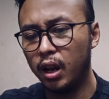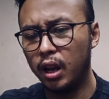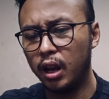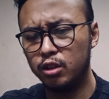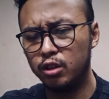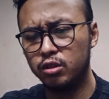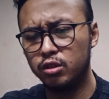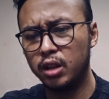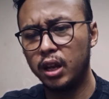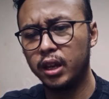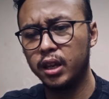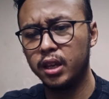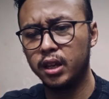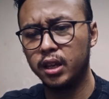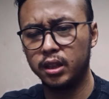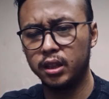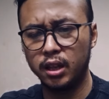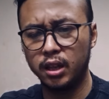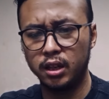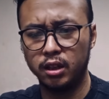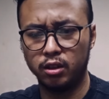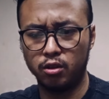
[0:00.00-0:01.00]
Lanjut lagi
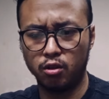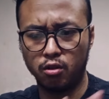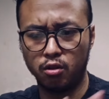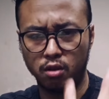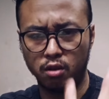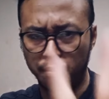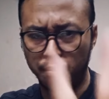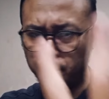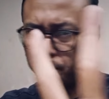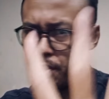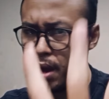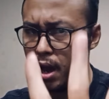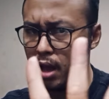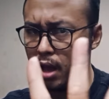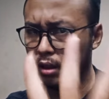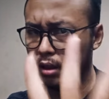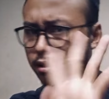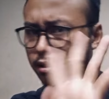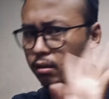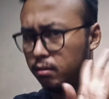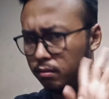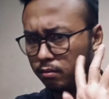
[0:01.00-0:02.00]
kita di tokoh
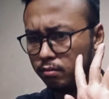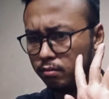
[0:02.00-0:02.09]
keempat.